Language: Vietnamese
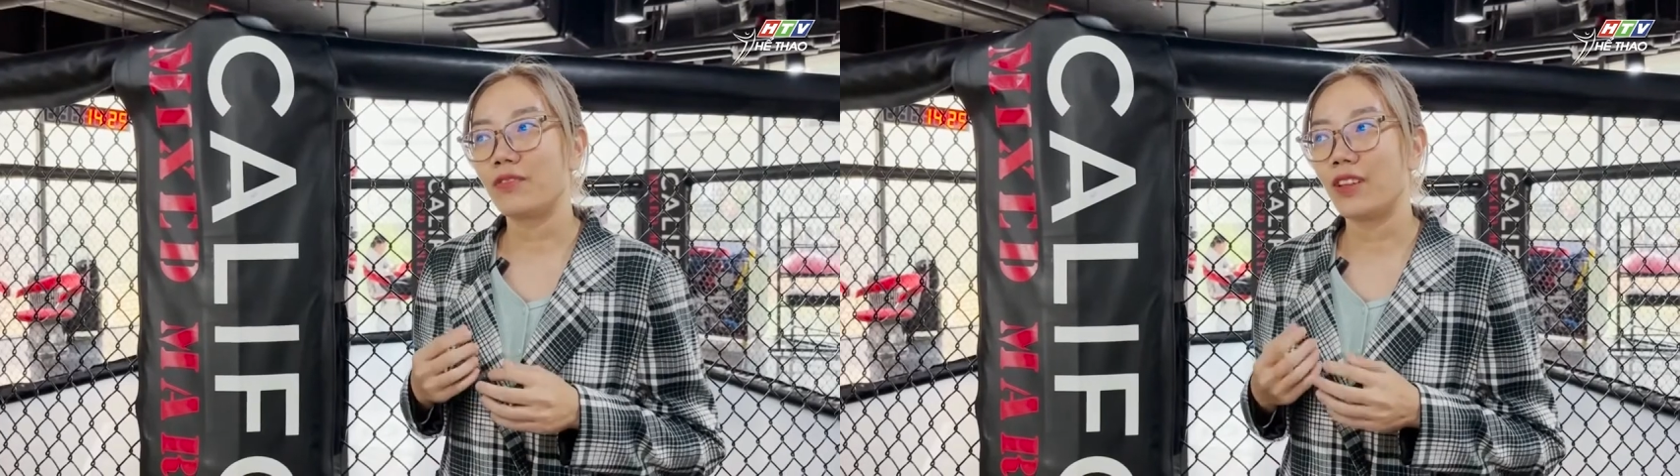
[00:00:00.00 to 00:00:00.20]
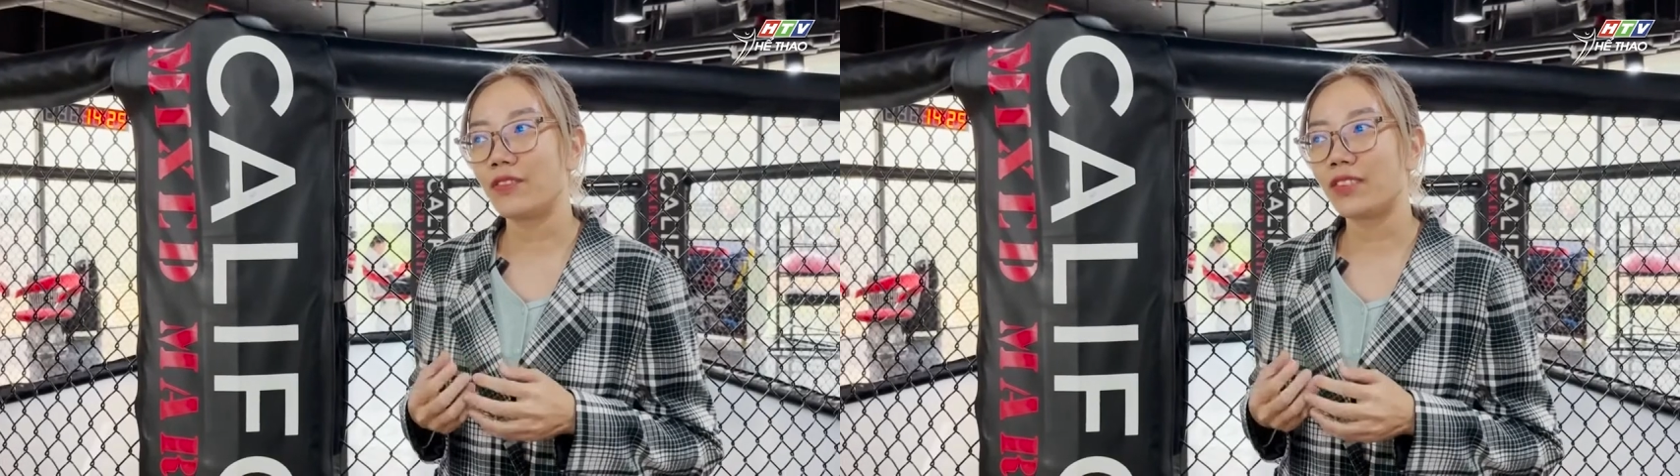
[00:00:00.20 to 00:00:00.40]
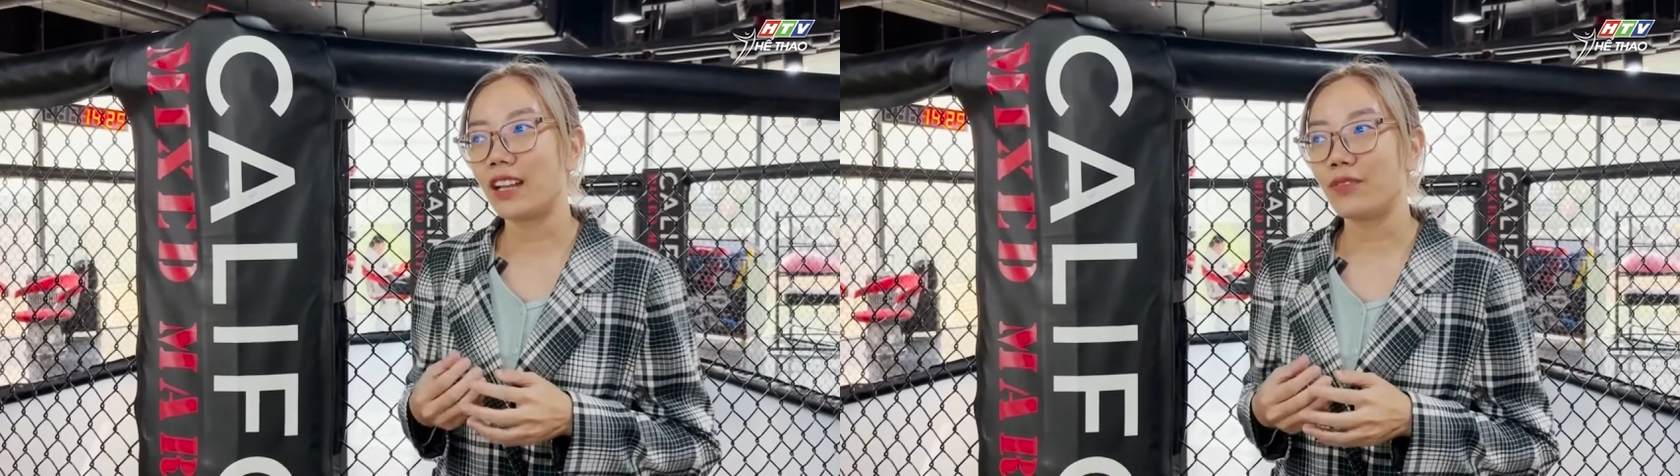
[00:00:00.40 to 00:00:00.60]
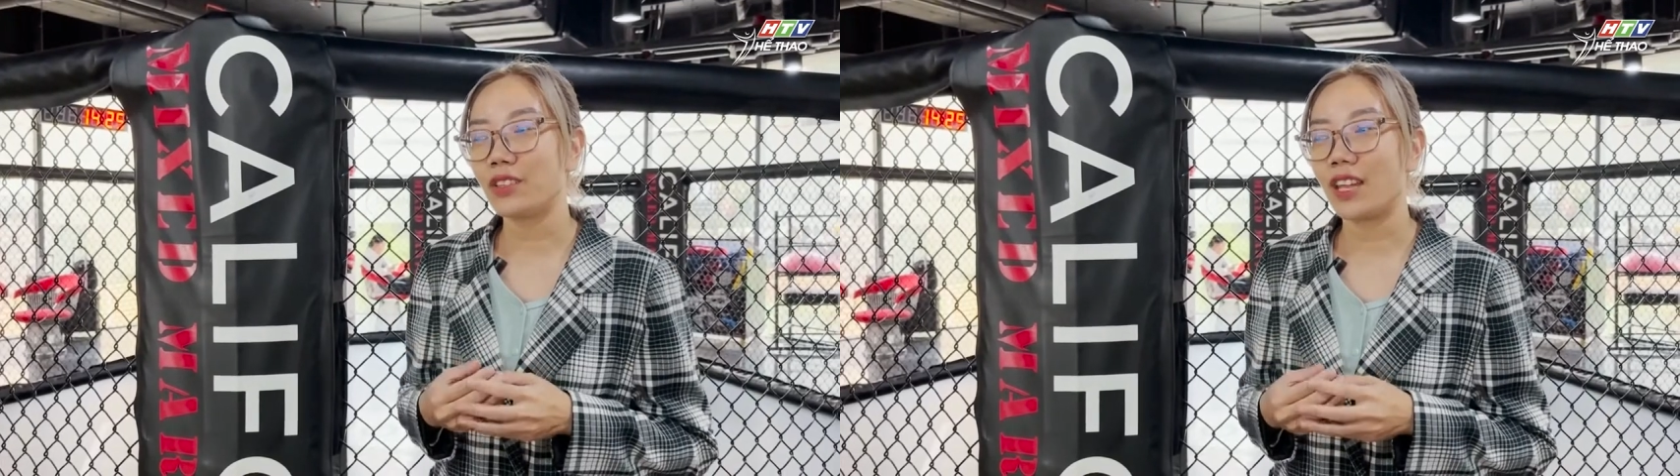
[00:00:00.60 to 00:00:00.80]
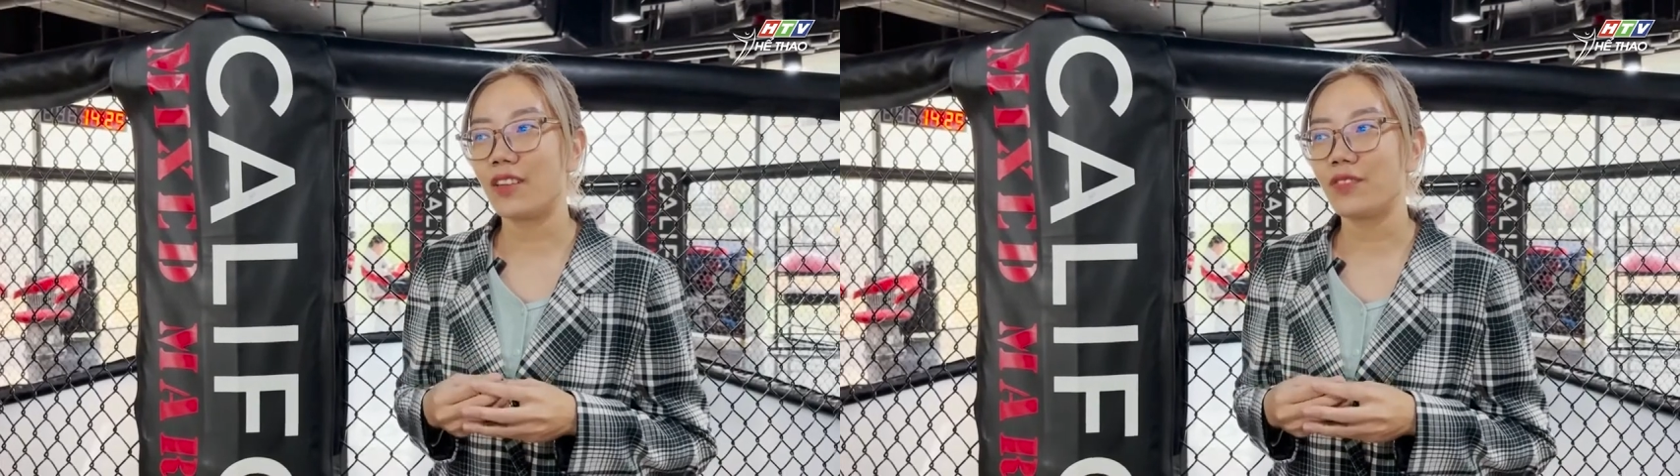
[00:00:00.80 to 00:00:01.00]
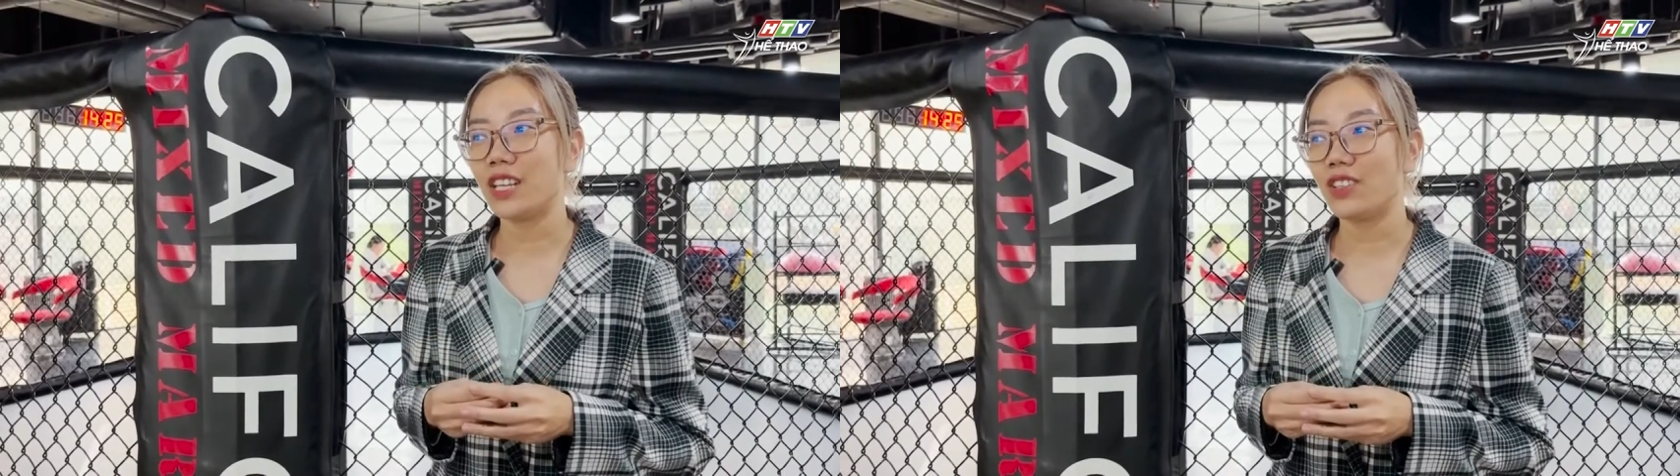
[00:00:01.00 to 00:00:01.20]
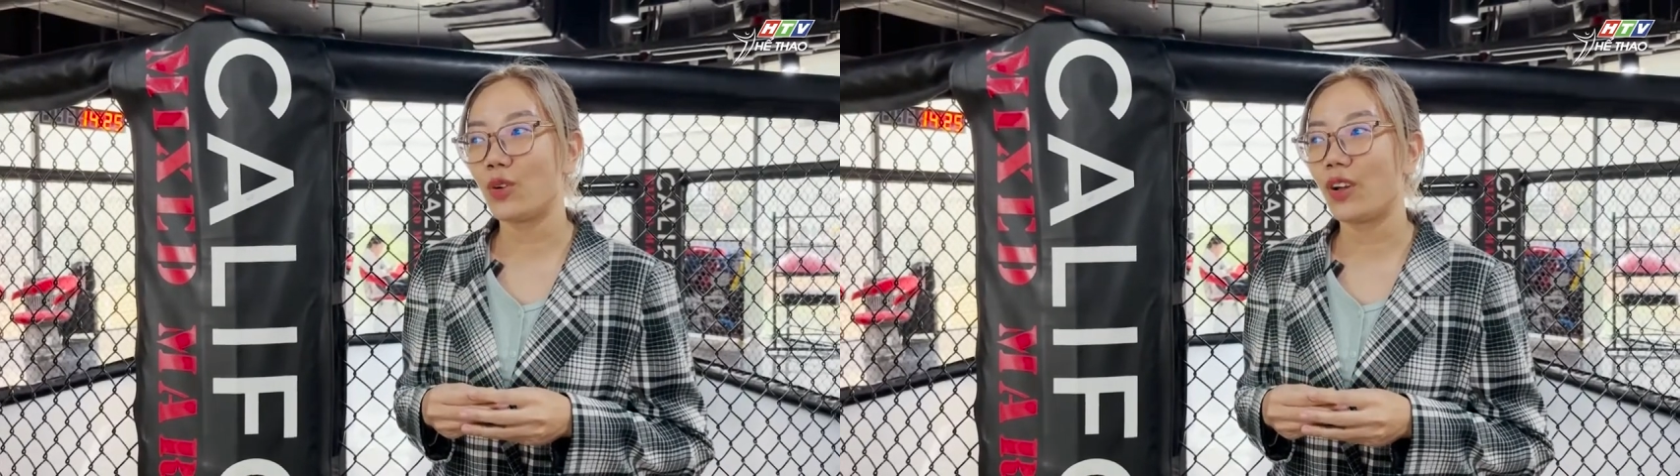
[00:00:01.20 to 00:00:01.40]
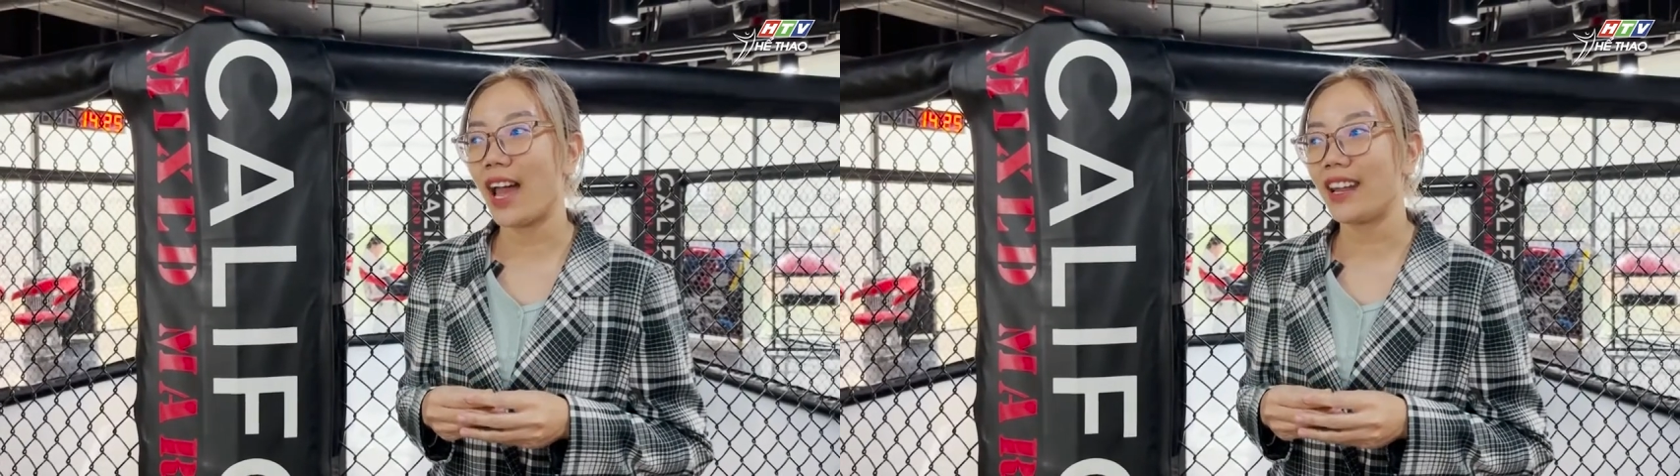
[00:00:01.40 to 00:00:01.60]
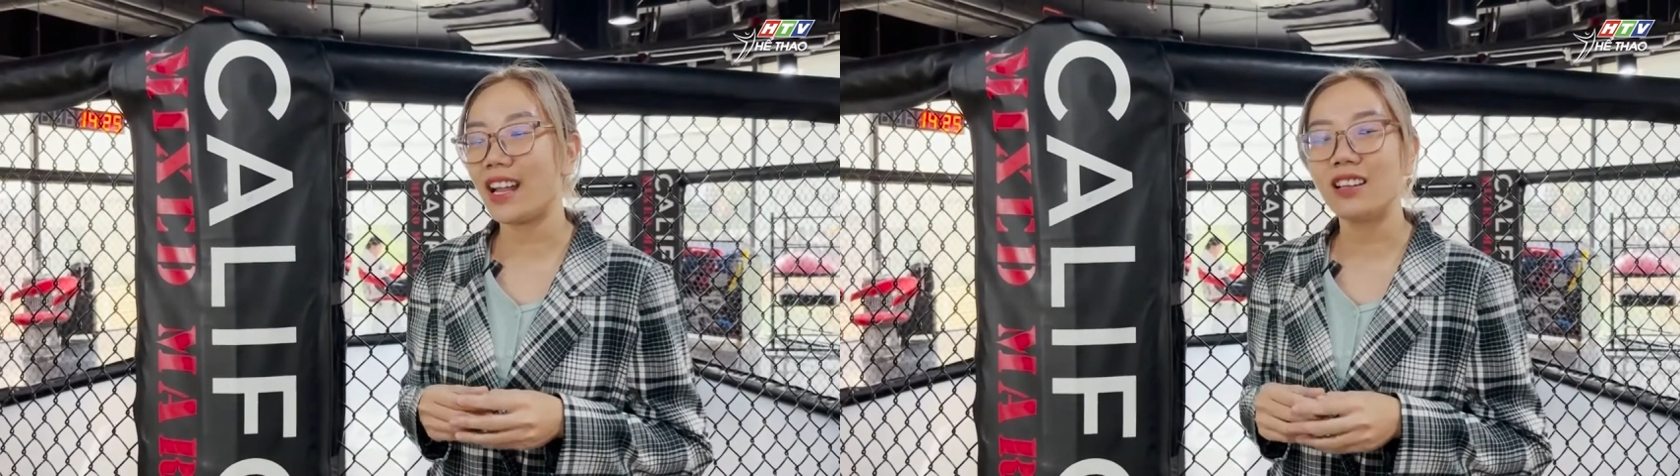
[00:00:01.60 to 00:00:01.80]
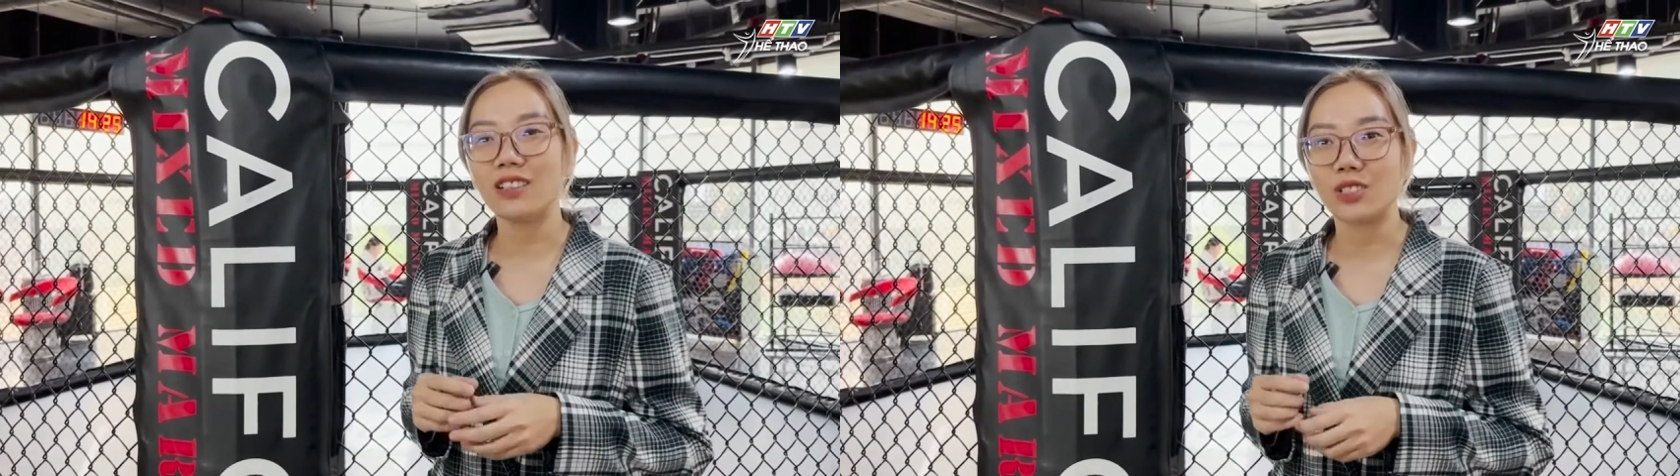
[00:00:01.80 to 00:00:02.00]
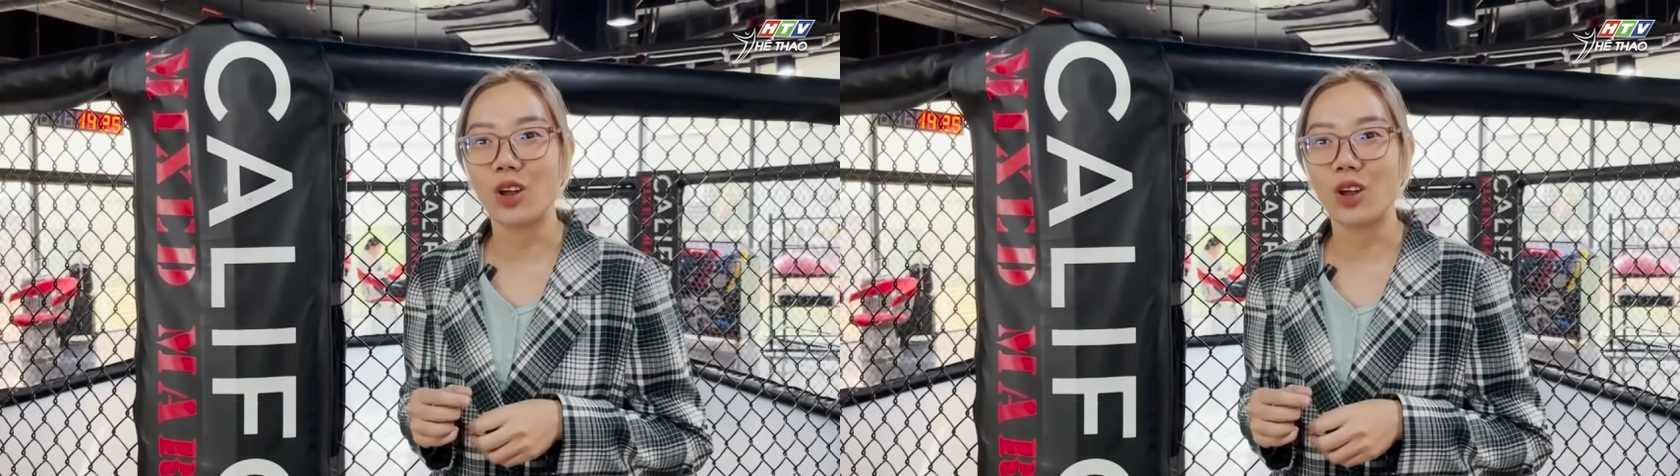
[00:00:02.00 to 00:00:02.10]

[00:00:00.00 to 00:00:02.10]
phía California Fitness Yoga đã lựa